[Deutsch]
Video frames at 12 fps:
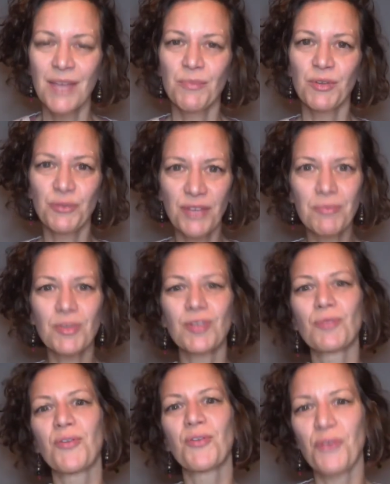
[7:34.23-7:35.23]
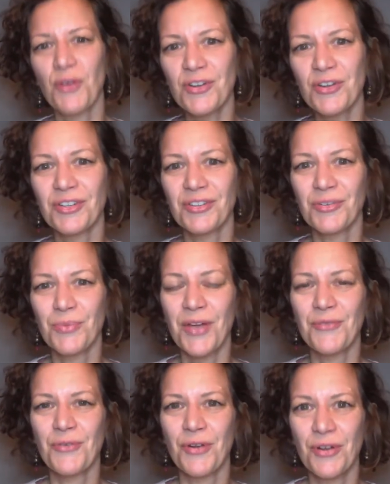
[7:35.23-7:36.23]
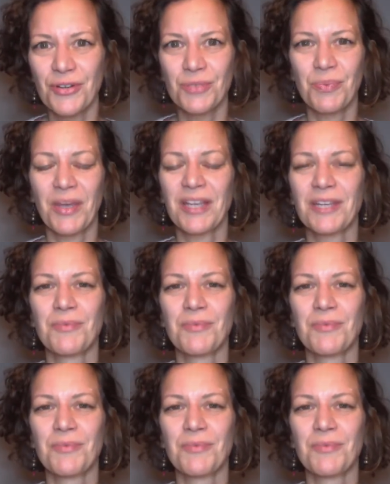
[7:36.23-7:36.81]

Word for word: mit wem ich über, Folge, über Erfolge spreche,